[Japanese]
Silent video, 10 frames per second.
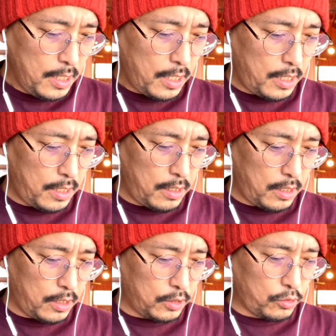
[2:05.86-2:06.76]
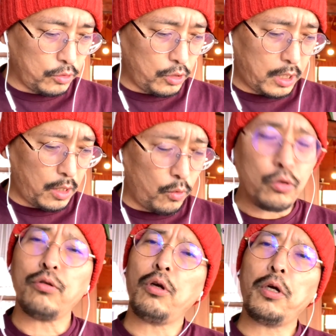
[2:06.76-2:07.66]
えー、っと、それからお
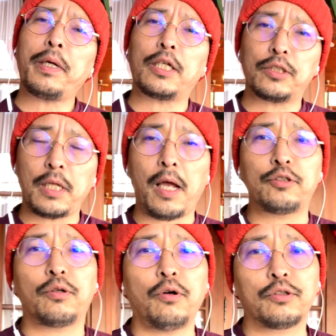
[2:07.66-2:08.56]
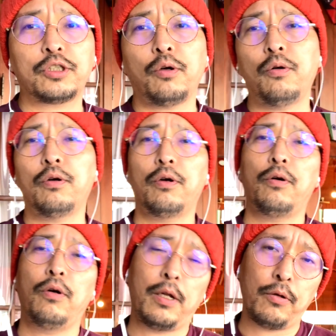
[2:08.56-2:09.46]
とといはですね、その、
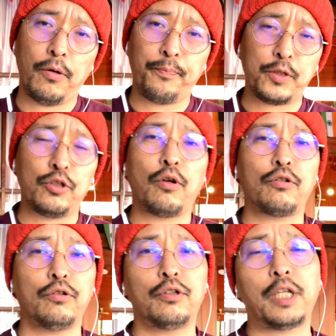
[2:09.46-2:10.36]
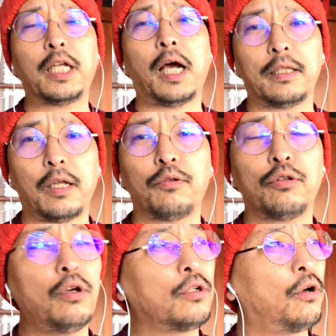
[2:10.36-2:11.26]
あの、収録できなかったおと
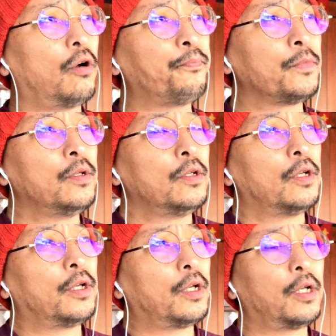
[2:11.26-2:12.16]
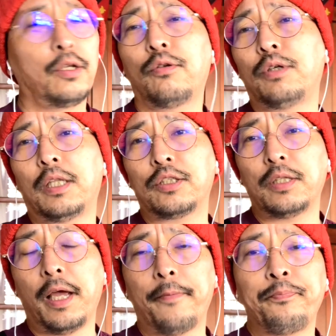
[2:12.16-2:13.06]
といのえー、夜はです
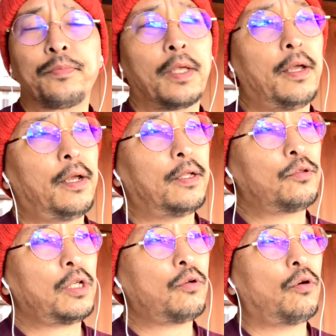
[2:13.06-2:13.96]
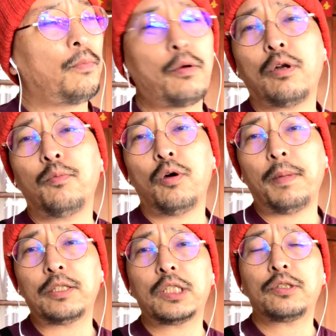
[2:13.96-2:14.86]
ね、えー、と結構、まあ、これも
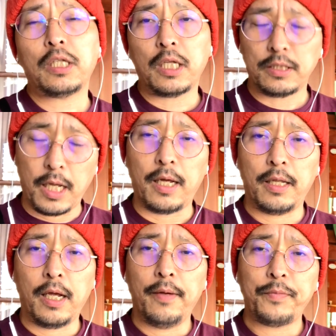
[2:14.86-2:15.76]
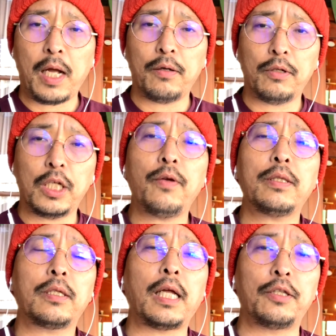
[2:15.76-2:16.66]
満室でですね、ねあのにぎ
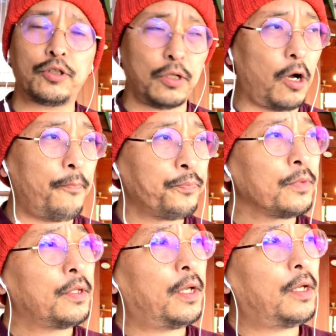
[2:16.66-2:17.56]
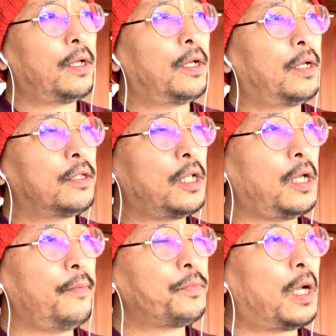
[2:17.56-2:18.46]
わってたんですよ。えー、で
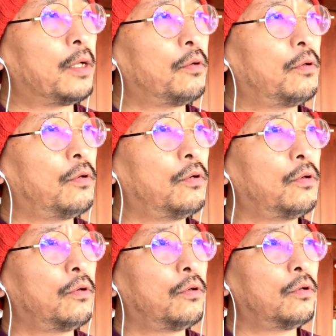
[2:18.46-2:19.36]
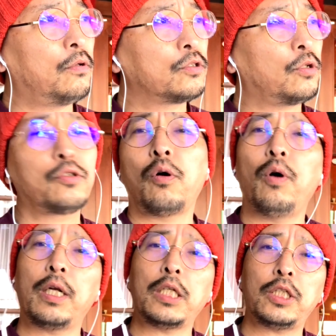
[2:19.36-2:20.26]
ね、あのー、そうそう、
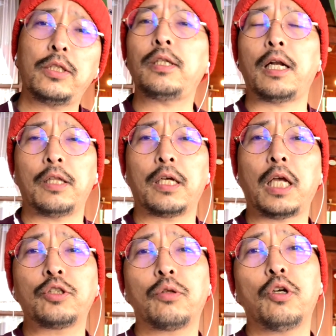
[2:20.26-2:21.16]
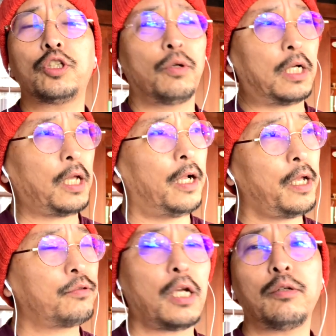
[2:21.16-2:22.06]
お話ししてたらね、ゲスト同士の方が
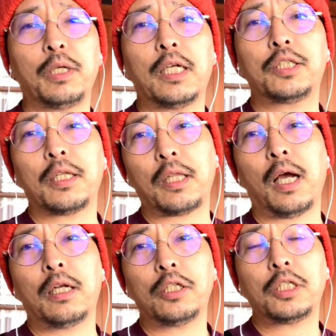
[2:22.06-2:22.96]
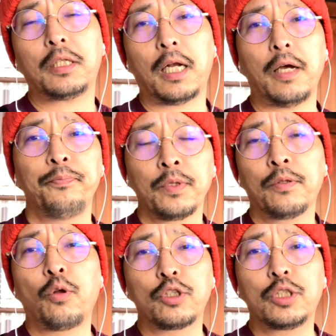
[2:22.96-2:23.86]
ね、に組いらっしゃって話してたら、
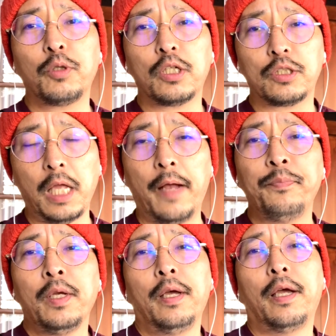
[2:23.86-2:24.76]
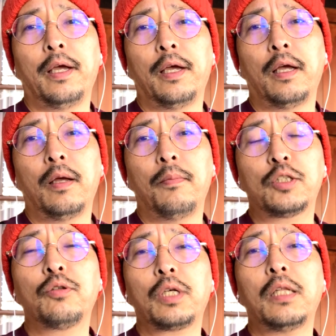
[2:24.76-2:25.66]
どっちもですね、えー、
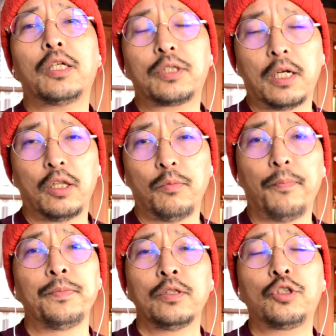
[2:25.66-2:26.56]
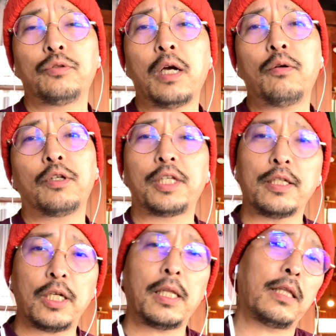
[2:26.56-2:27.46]
別の県ですけれども、中学校の先
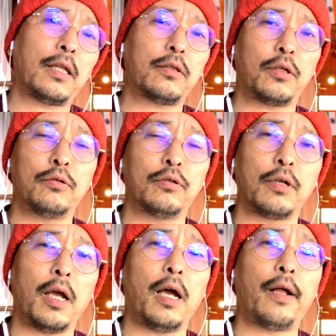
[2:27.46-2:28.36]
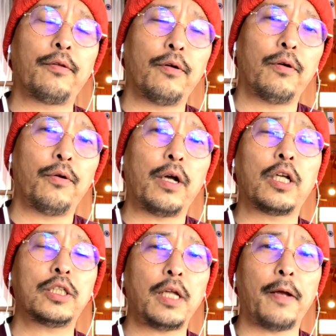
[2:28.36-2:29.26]
生だったっていうね、あのー、
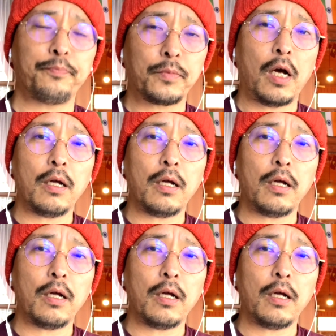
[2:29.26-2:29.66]
話で、あ